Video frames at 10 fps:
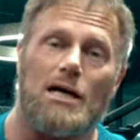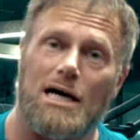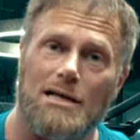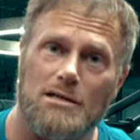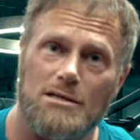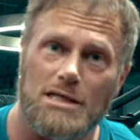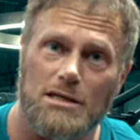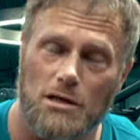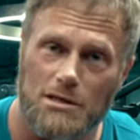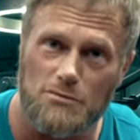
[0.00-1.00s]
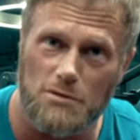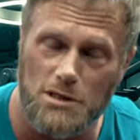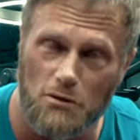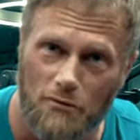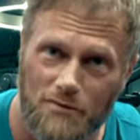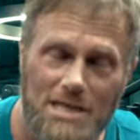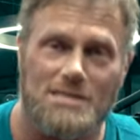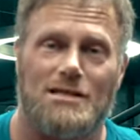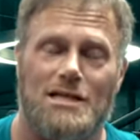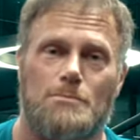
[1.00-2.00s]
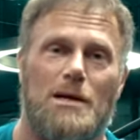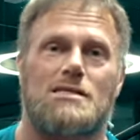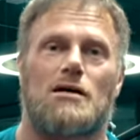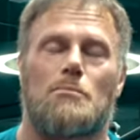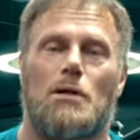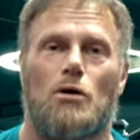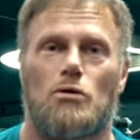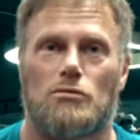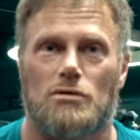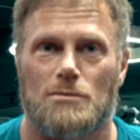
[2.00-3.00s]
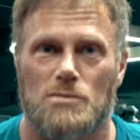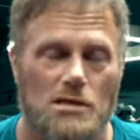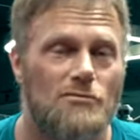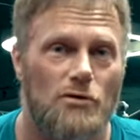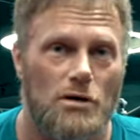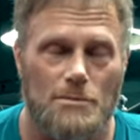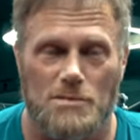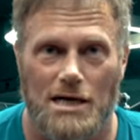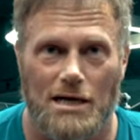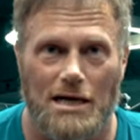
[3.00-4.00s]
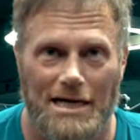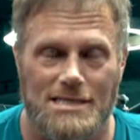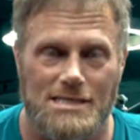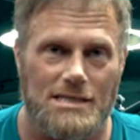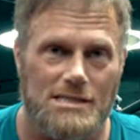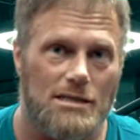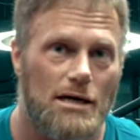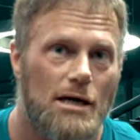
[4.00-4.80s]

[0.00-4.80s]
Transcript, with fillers: kann die natürlich noch wesentlich besser gebrauchen und im sinnvoller im Tag einsetzen.